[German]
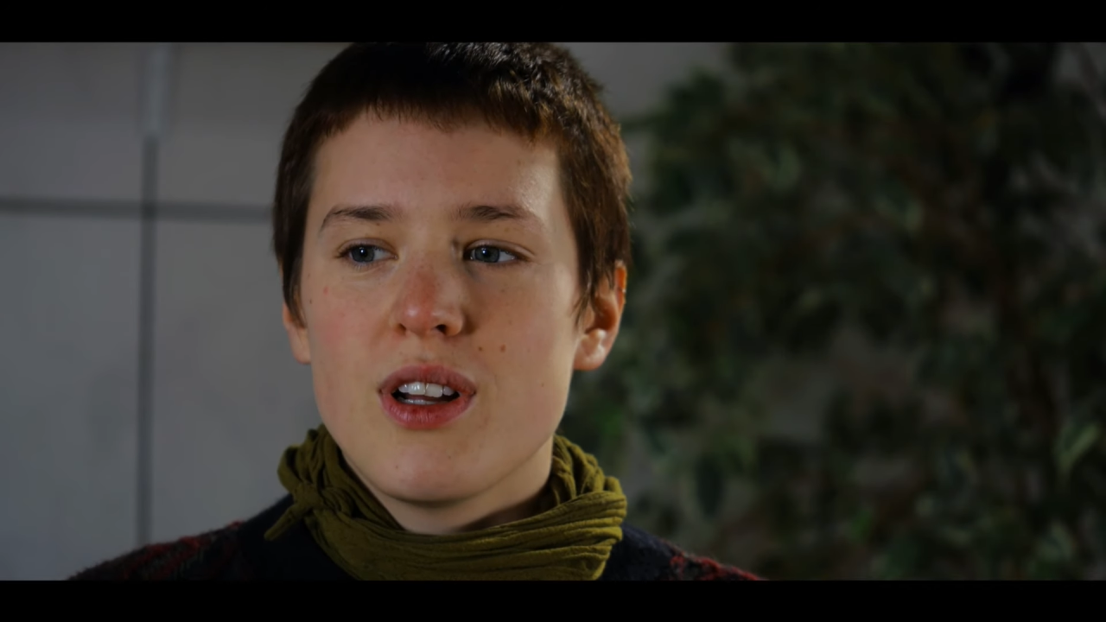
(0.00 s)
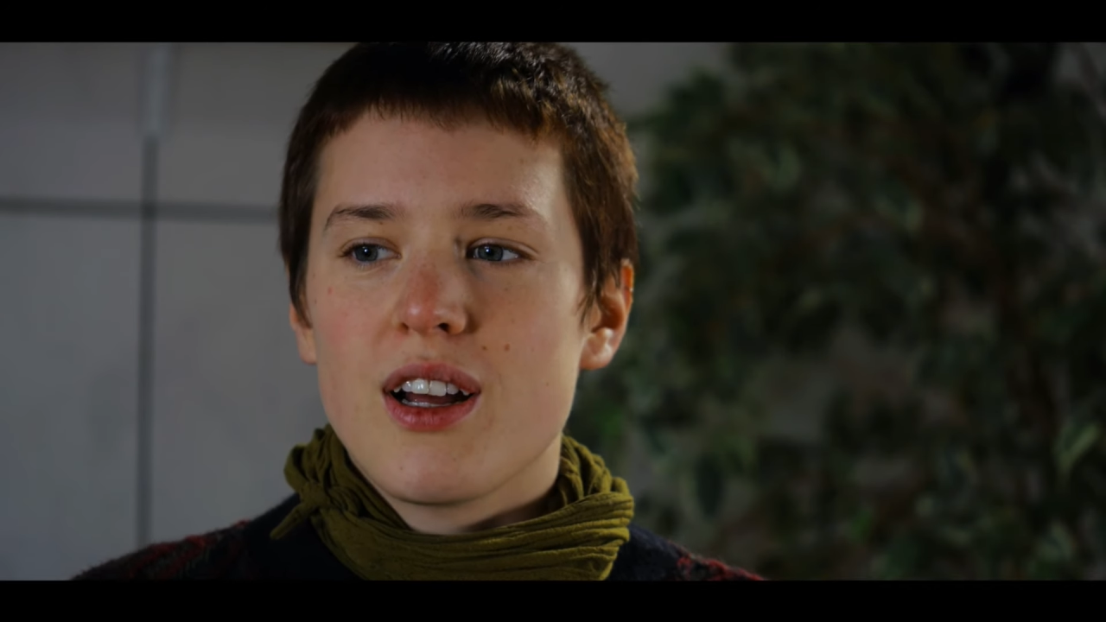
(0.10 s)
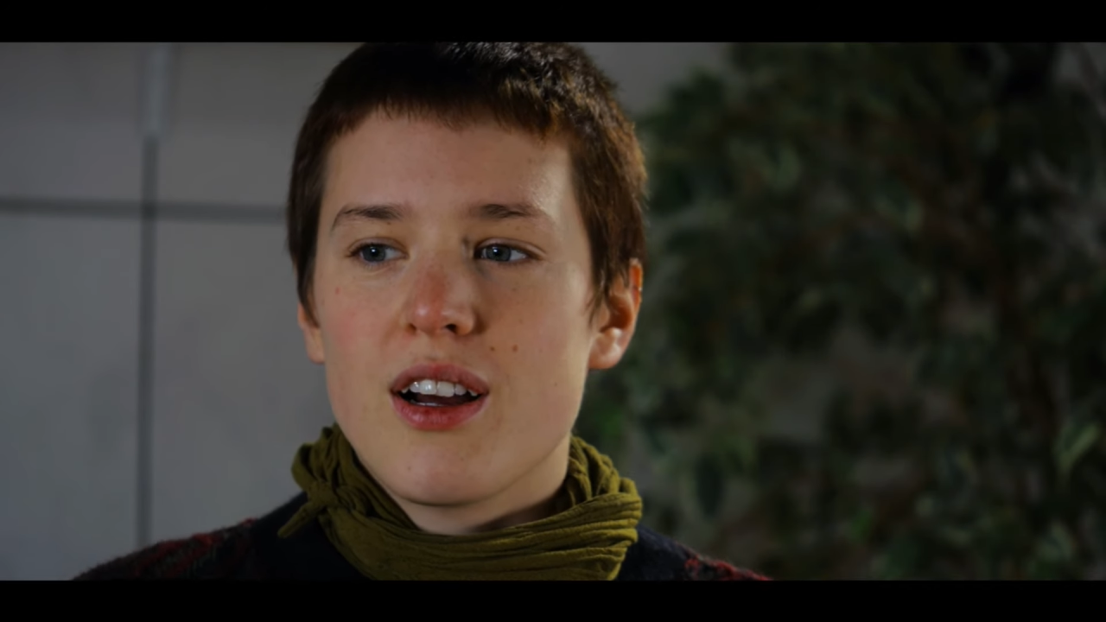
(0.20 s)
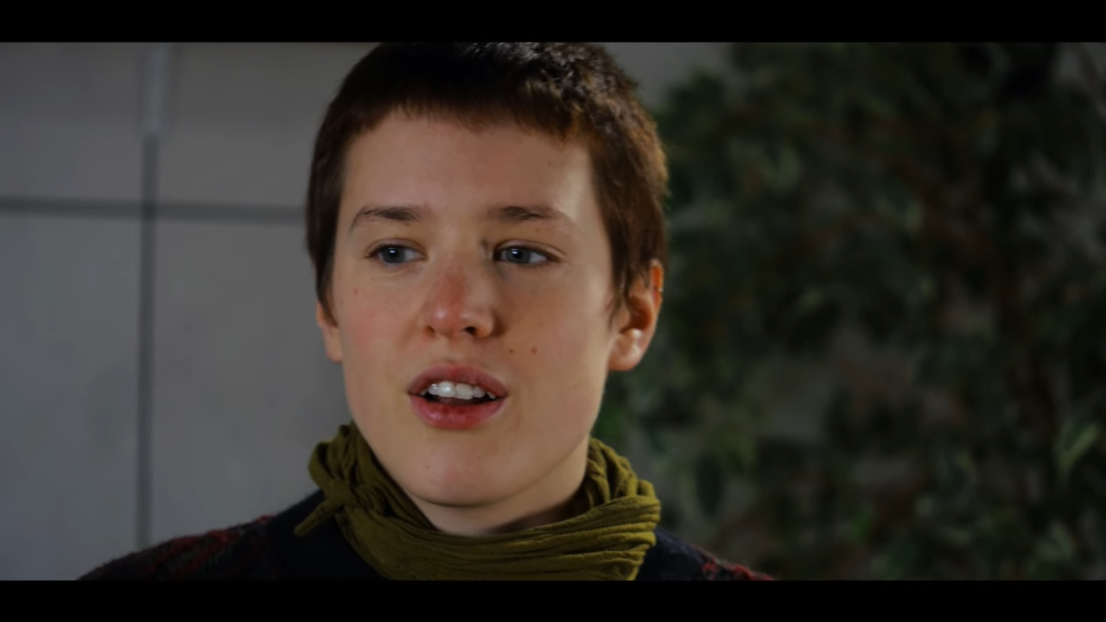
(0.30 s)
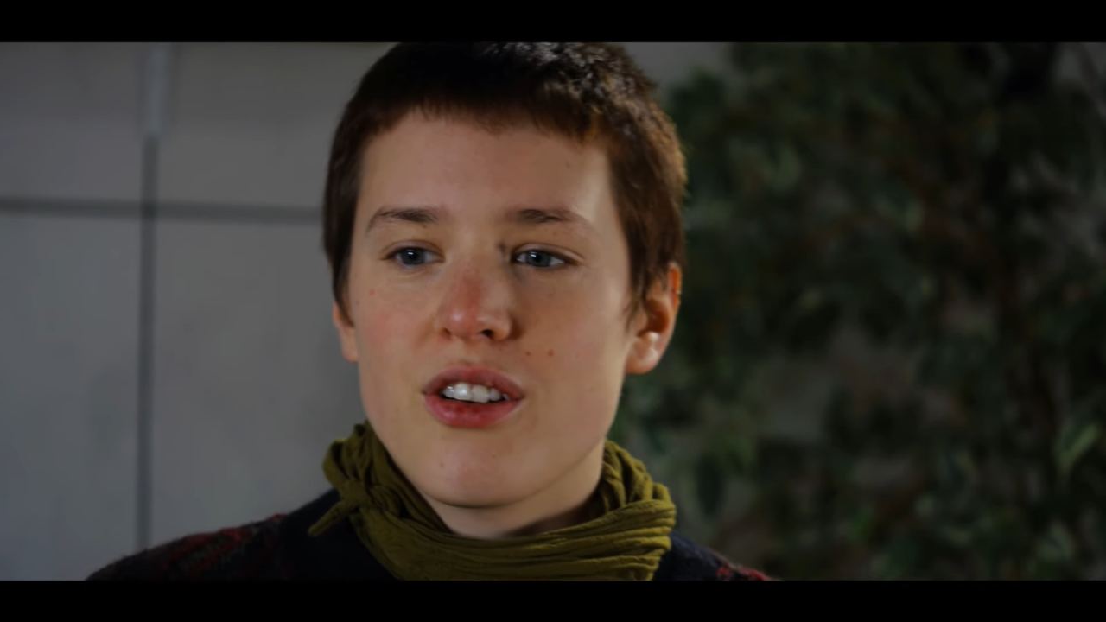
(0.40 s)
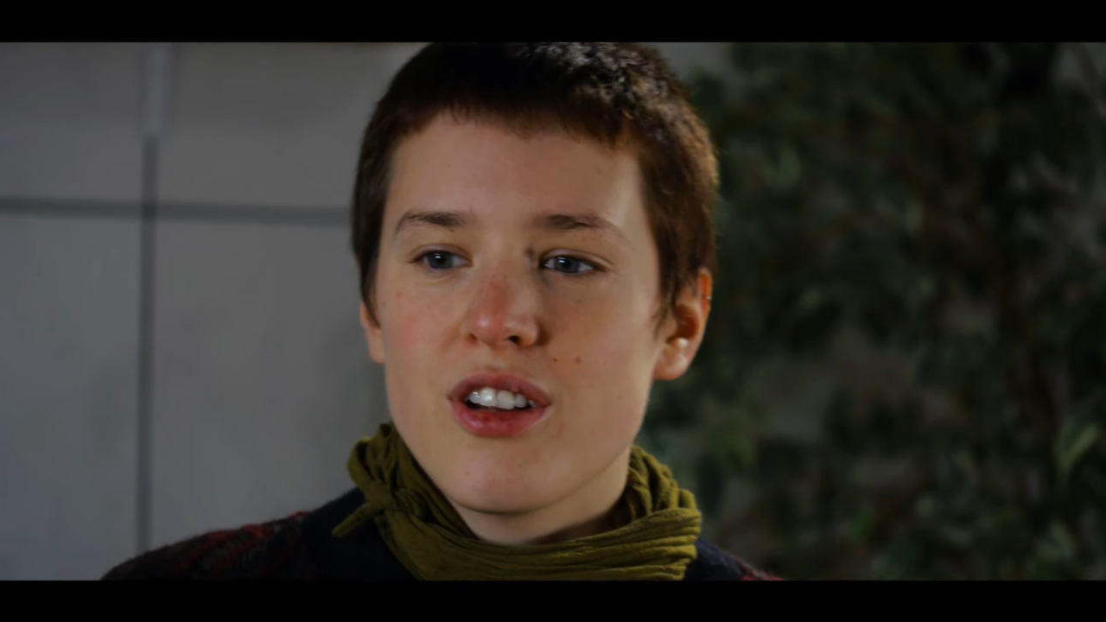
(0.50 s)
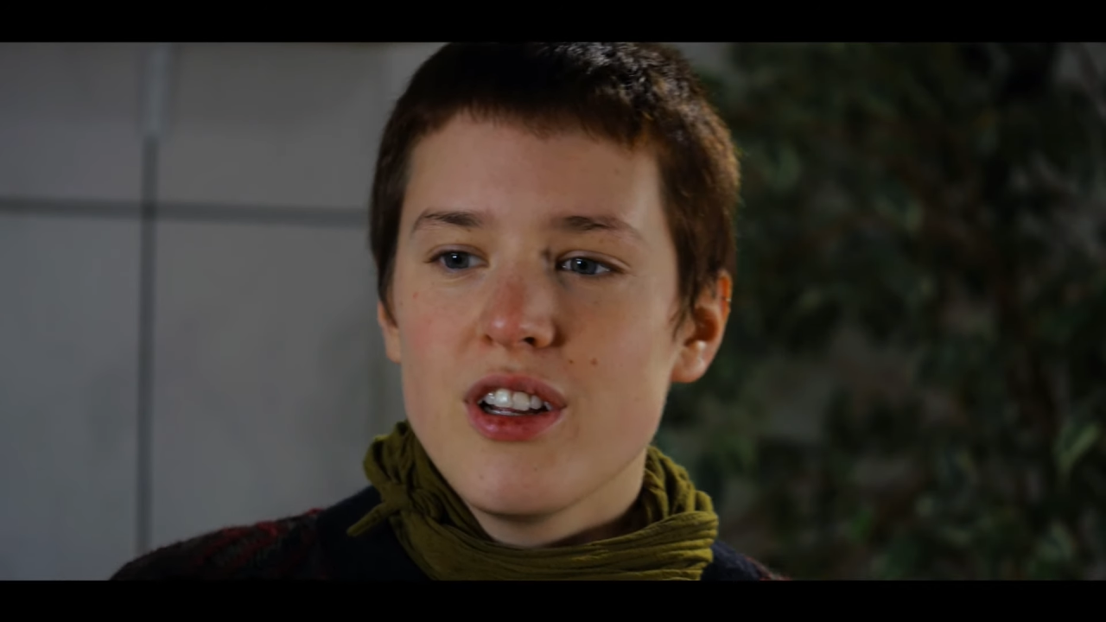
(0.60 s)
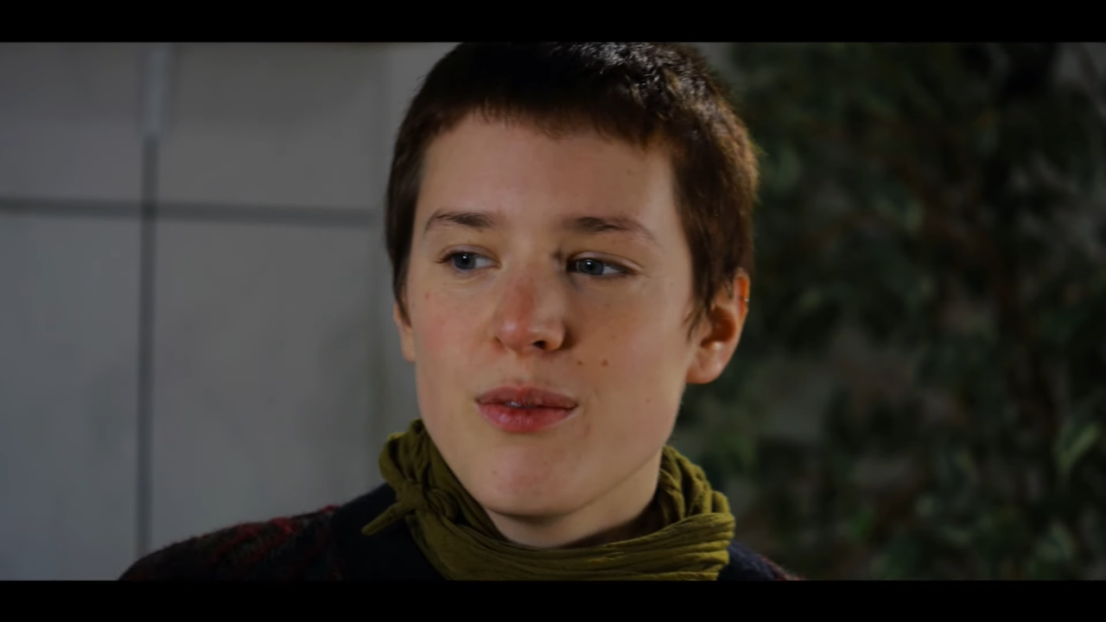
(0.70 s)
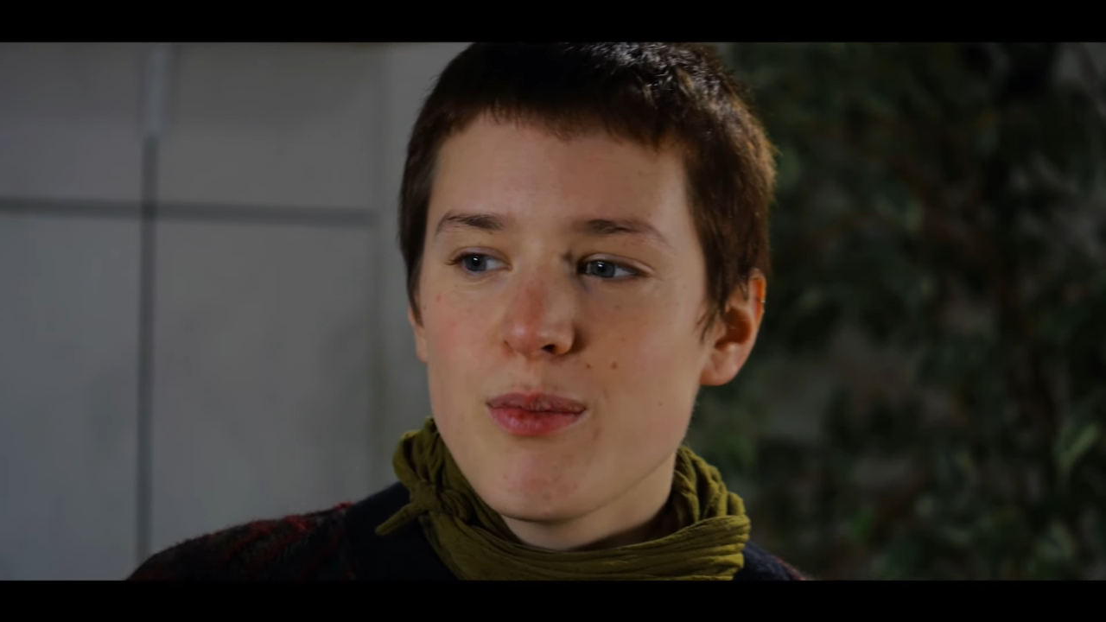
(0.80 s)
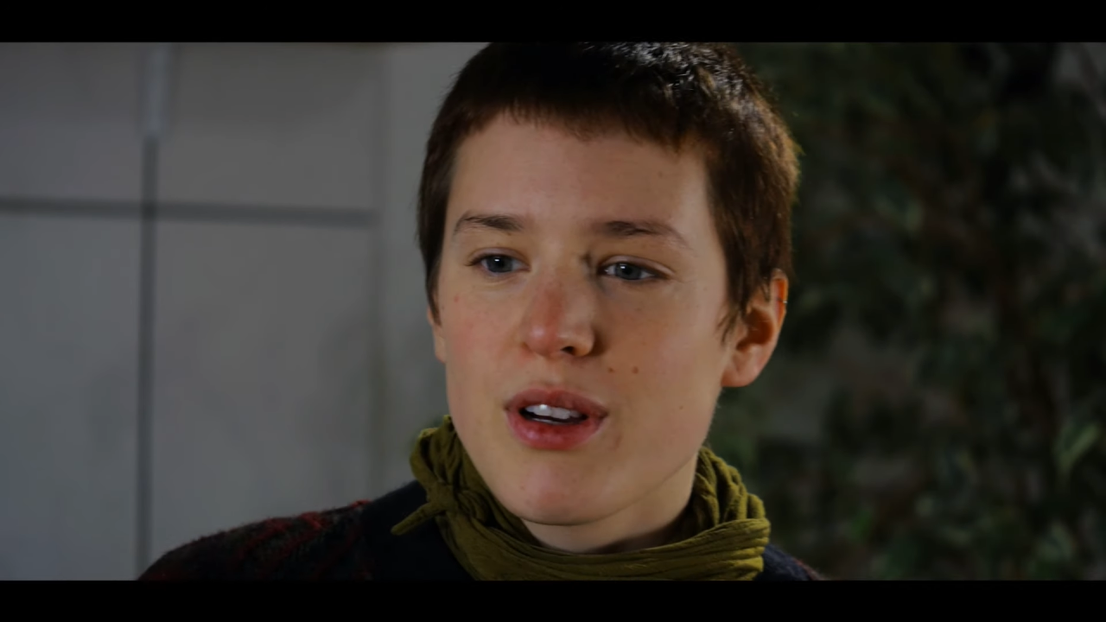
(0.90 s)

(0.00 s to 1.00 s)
erschien